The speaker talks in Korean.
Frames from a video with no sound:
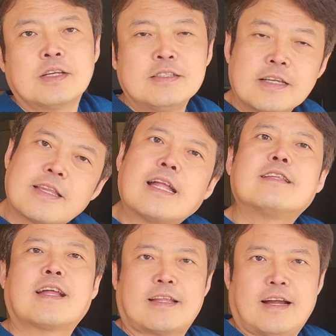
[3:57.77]
이제
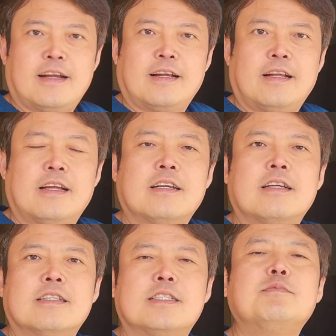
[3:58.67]
따뜻하다.
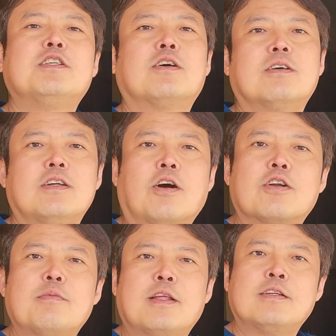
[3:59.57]
심지어
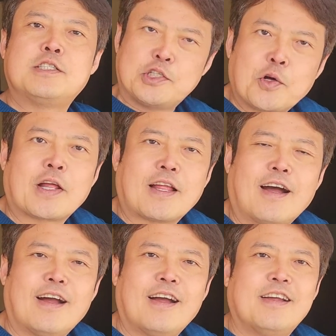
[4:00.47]
여름에는
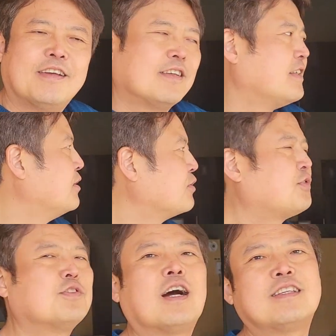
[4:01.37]
시원하다. 이
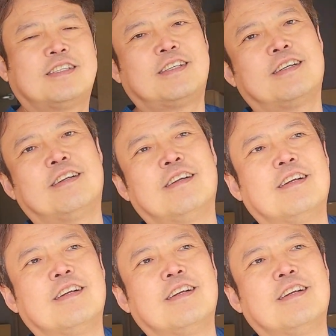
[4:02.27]
두 가지를